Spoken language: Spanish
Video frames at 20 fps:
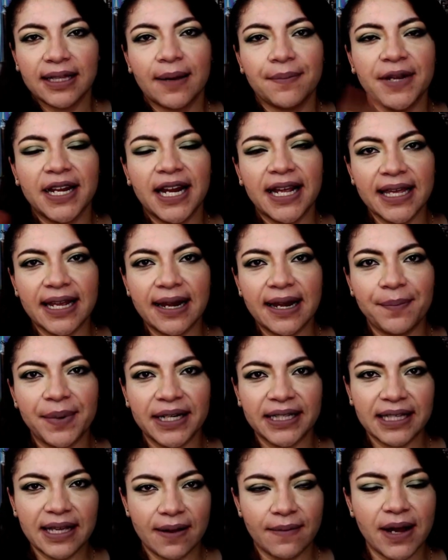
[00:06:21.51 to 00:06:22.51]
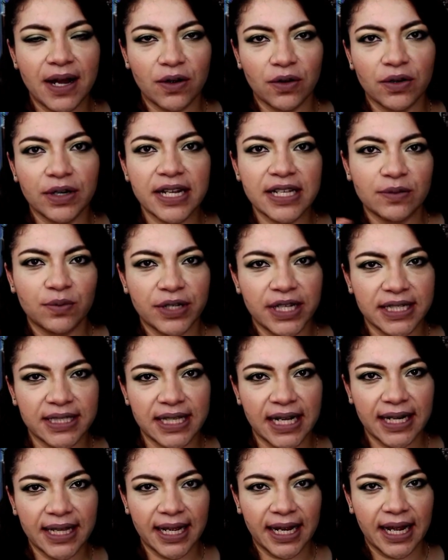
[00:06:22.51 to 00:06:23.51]
También aquí en la parte de abajo les voy a
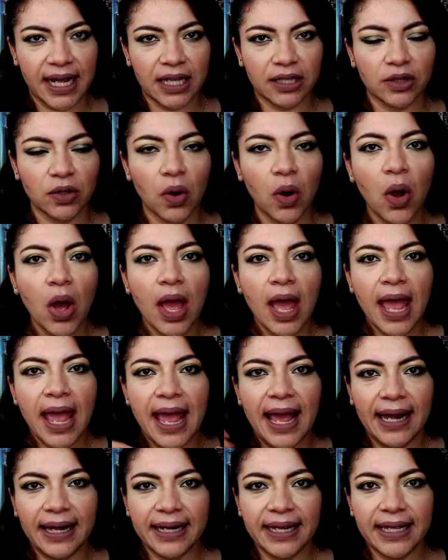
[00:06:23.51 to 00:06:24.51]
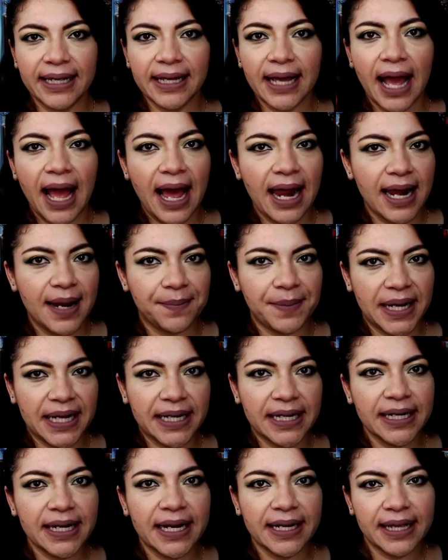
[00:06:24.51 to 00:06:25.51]
estar dejando el link a la
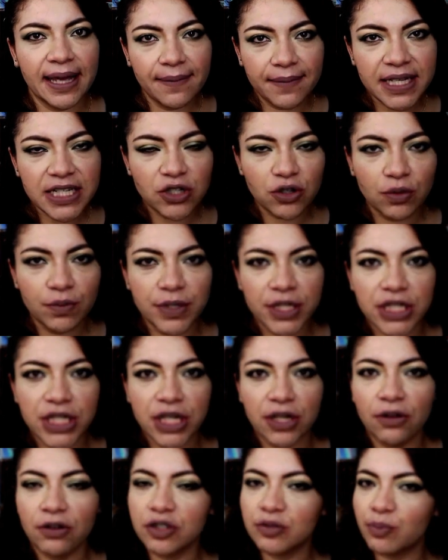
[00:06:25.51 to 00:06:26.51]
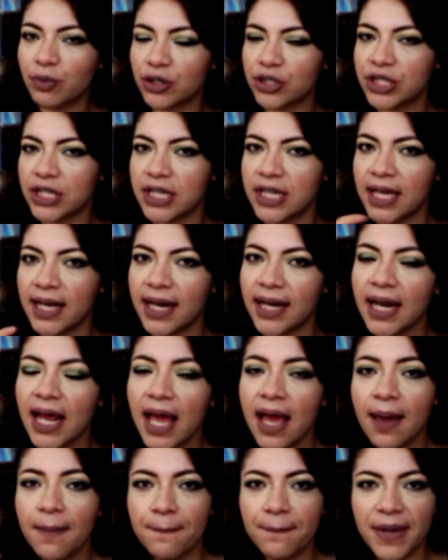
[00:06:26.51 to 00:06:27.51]
página de mis chicos, por si quieren
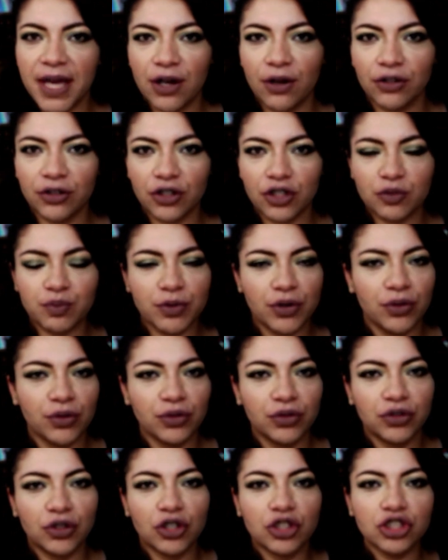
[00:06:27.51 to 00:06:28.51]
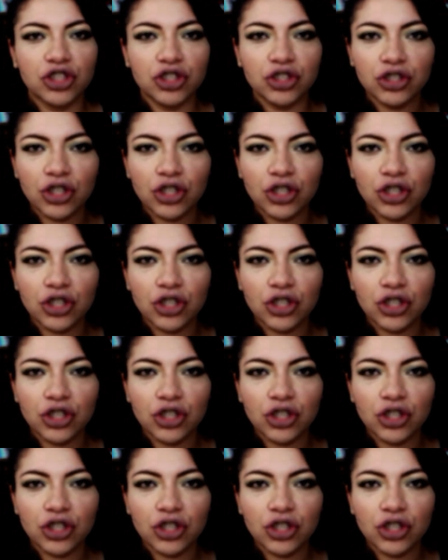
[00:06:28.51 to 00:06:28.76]
ver otros productos.